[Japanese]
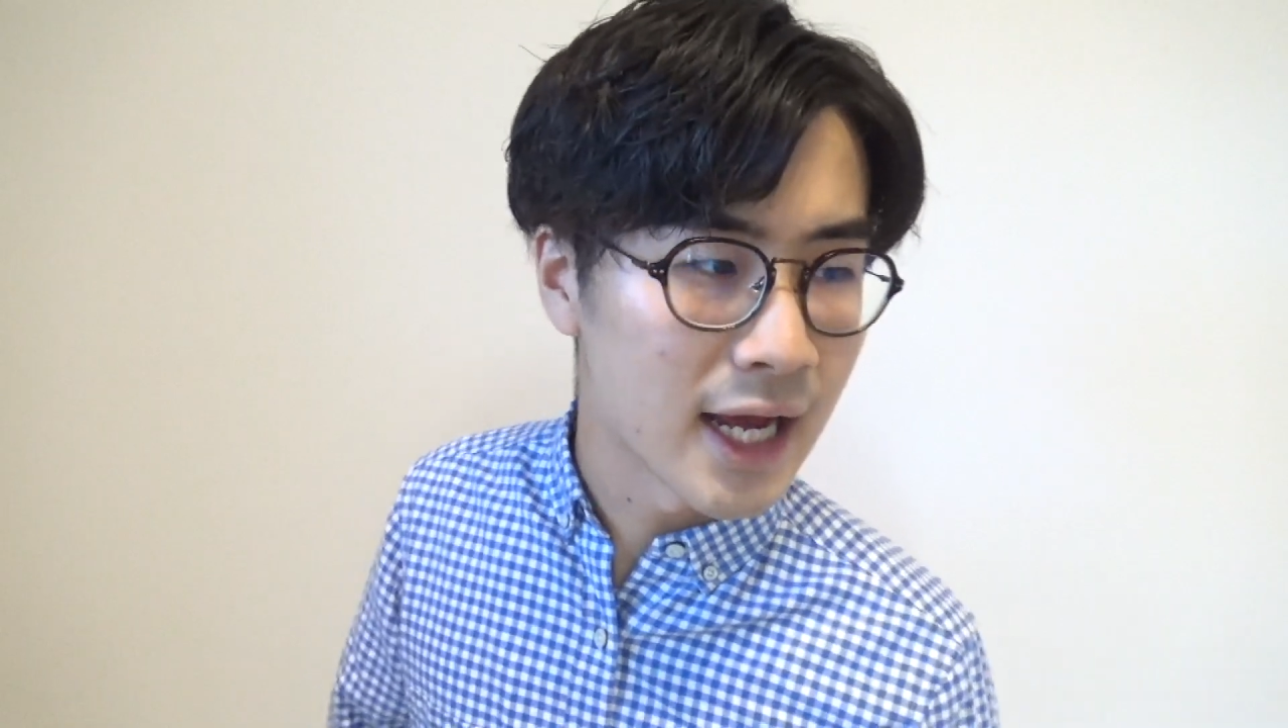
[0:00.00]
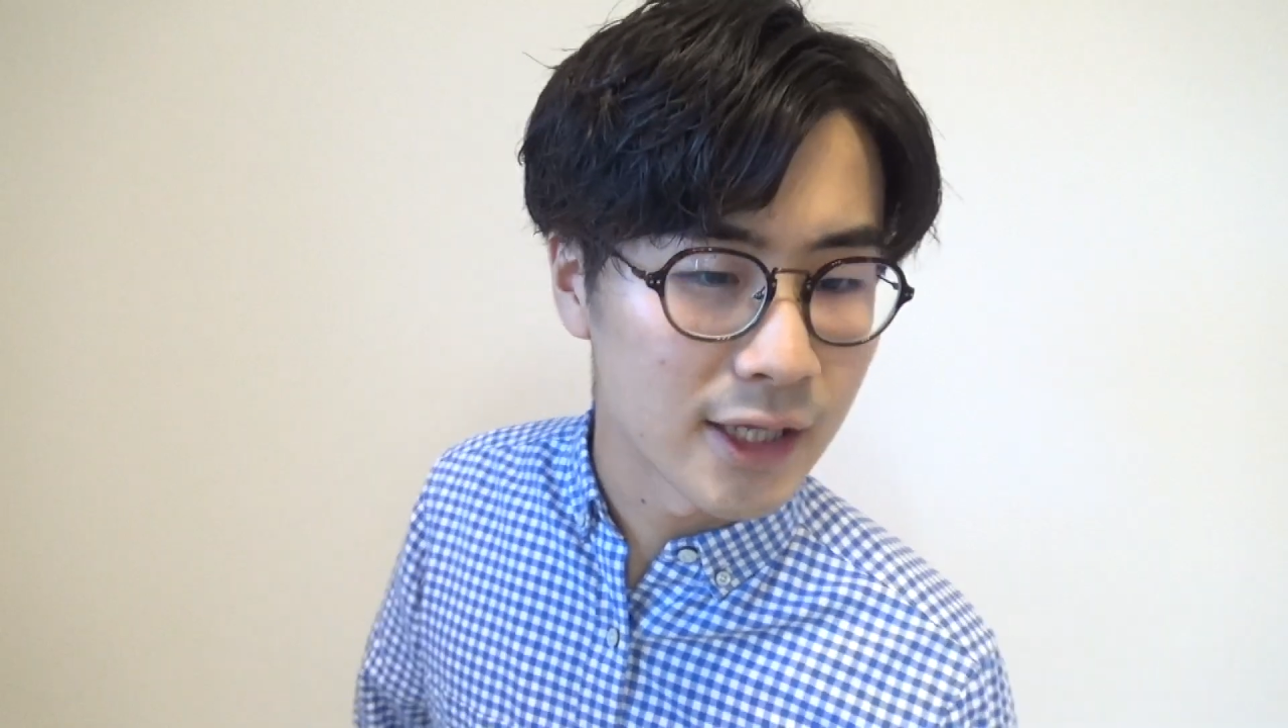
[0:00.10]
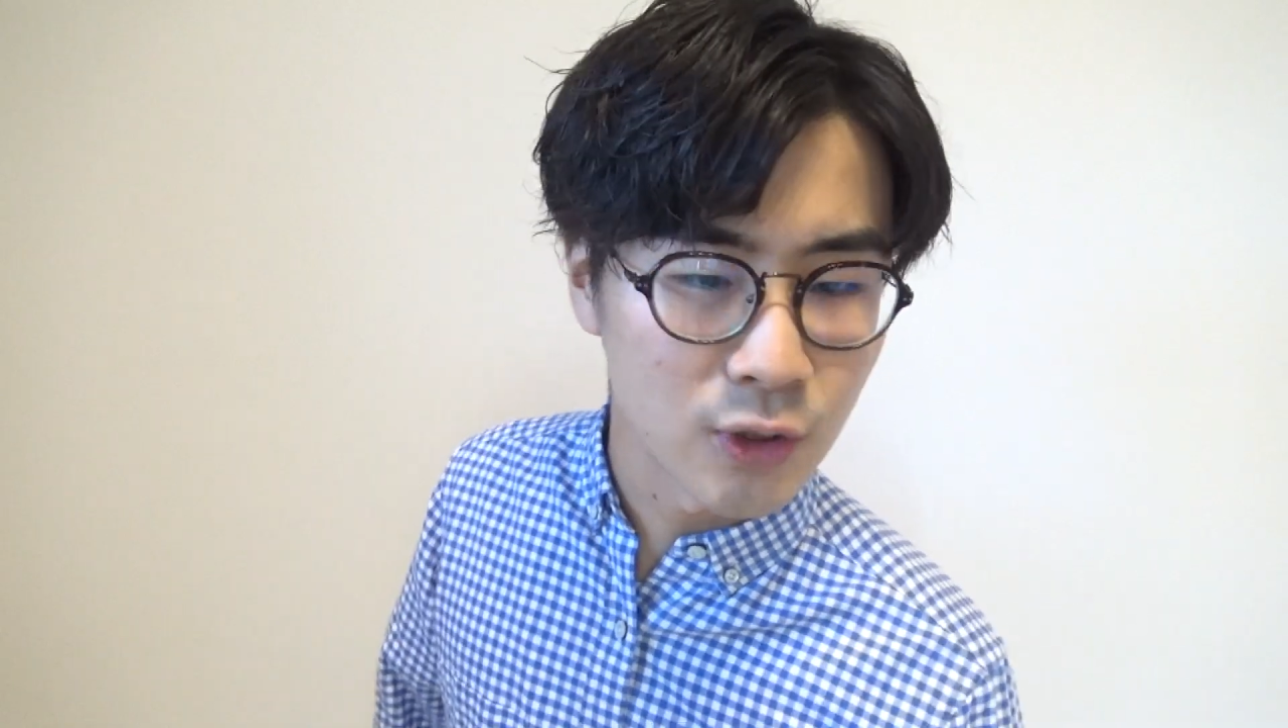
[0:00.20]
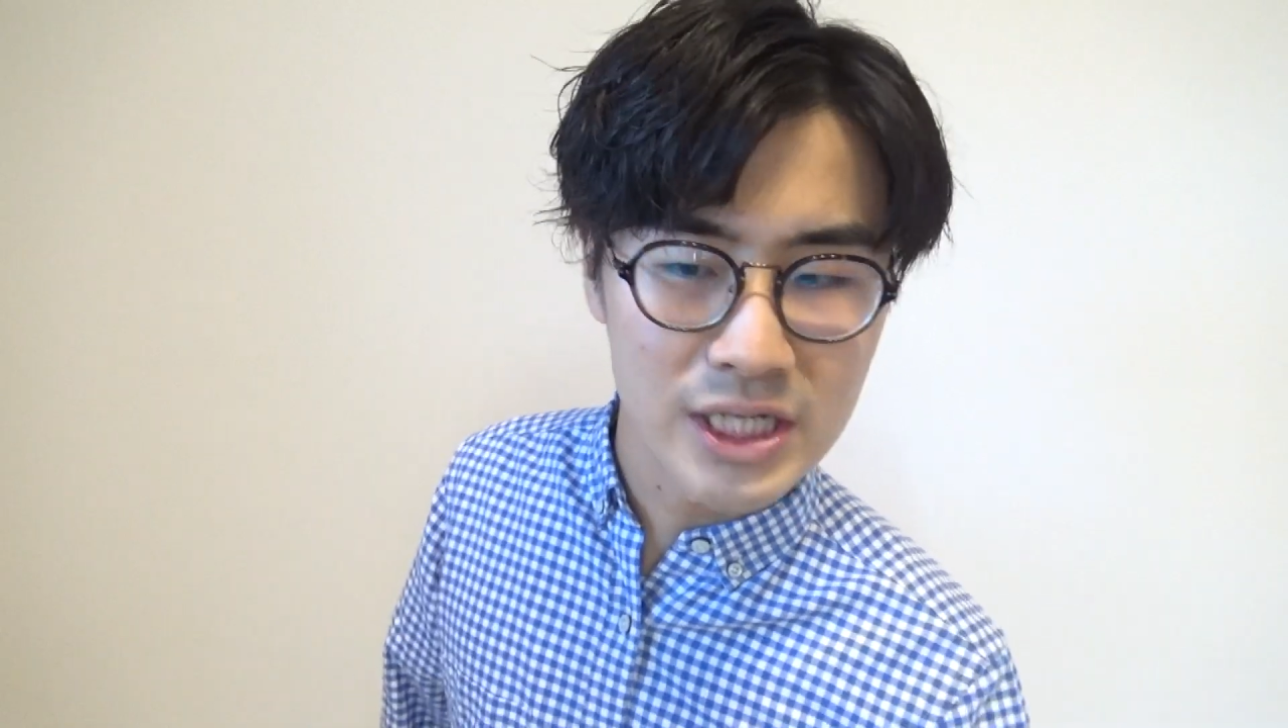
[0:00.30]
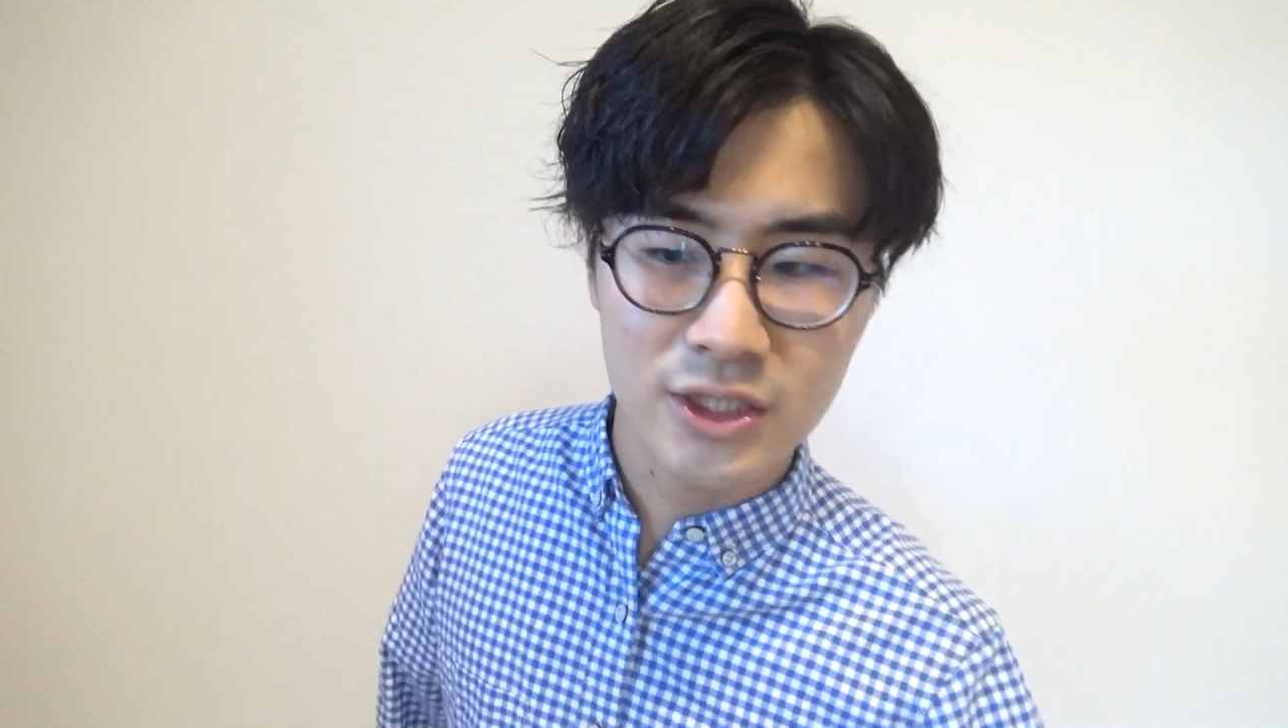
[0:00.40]
は
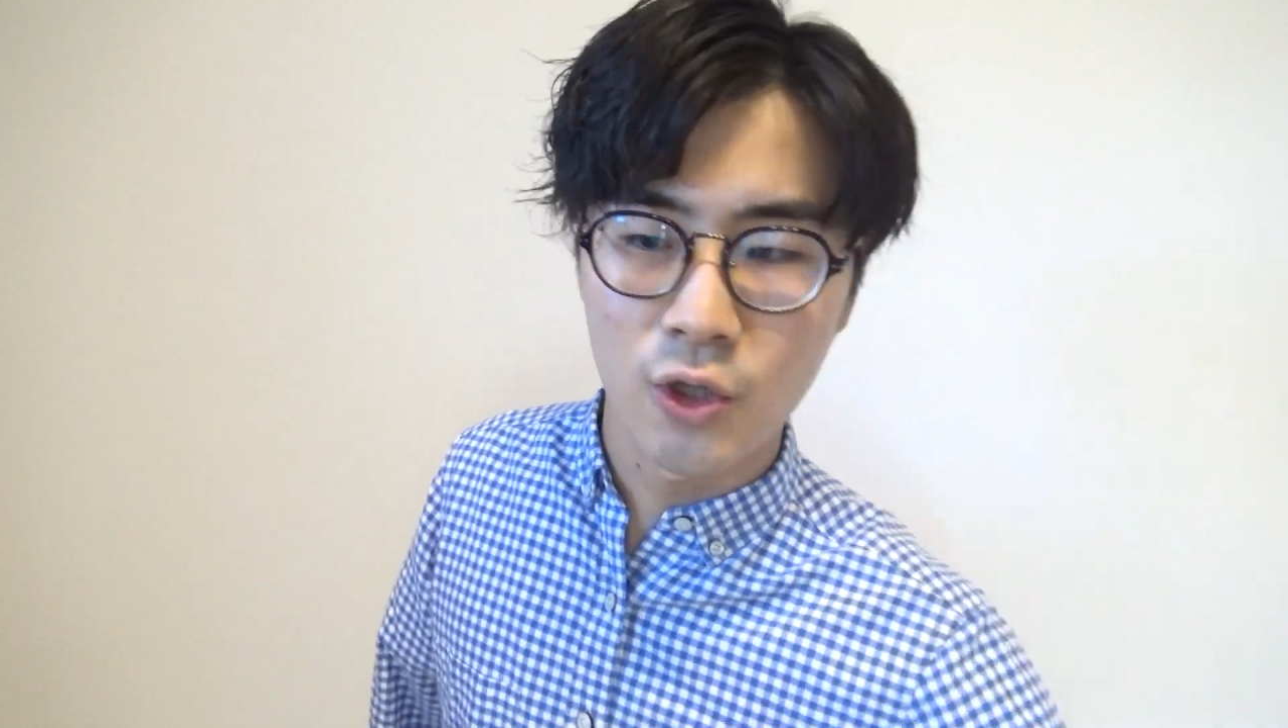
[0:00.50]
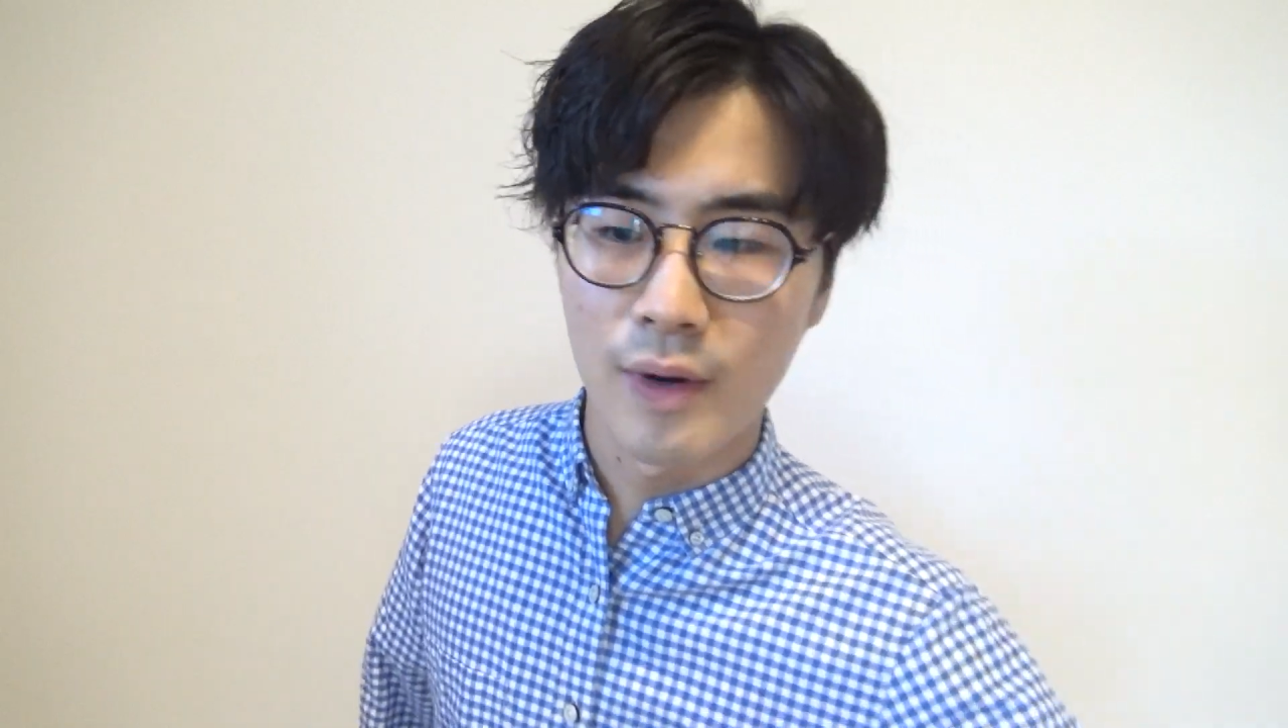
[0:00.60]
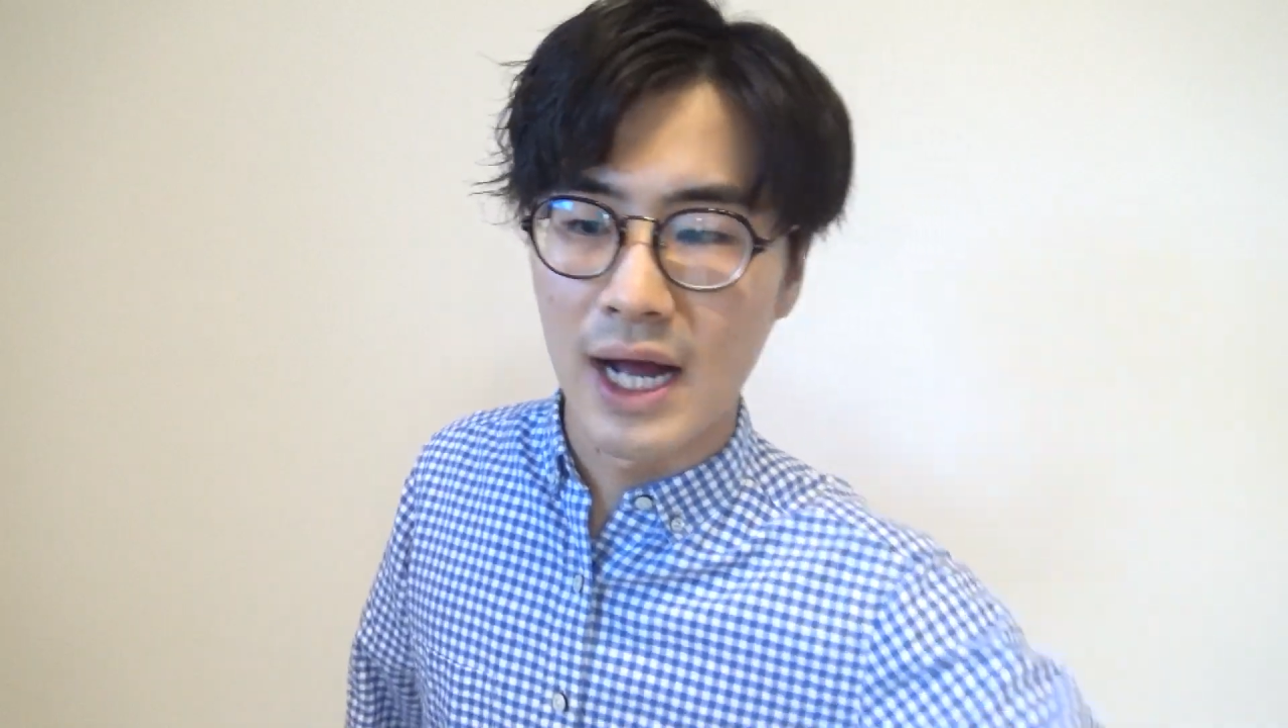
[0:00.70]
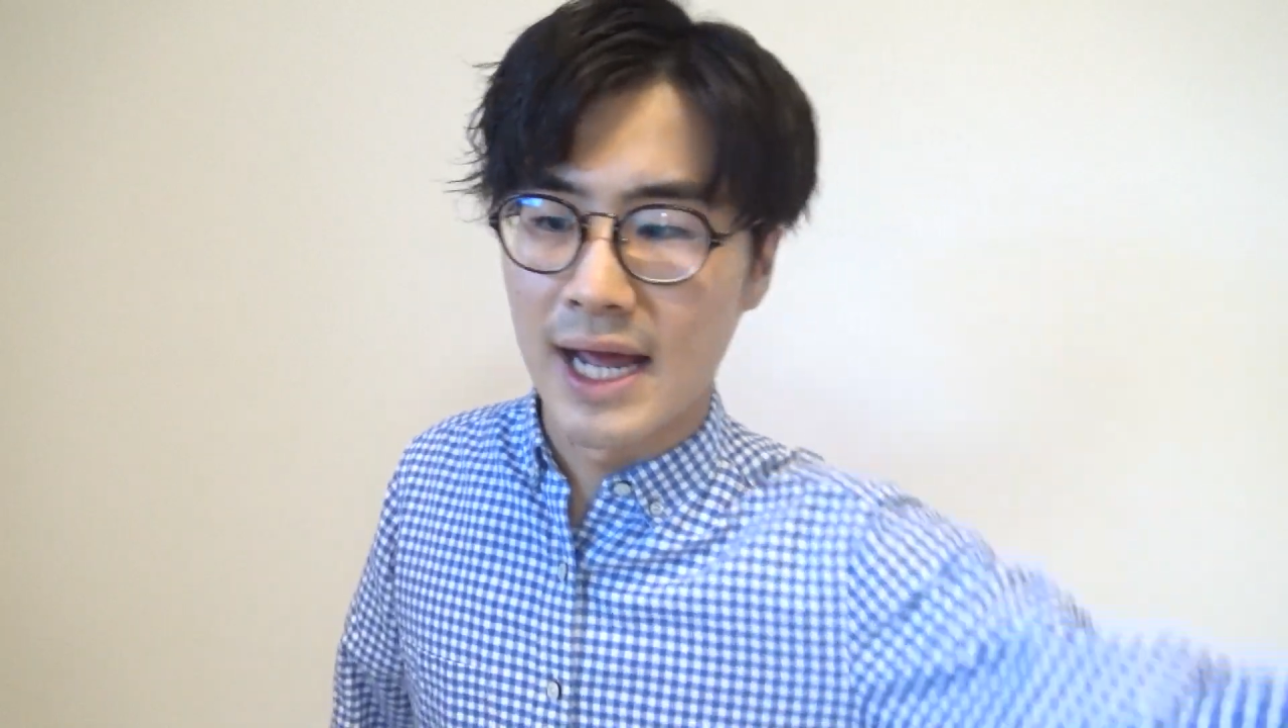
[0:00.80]
い、とりあえず今日は、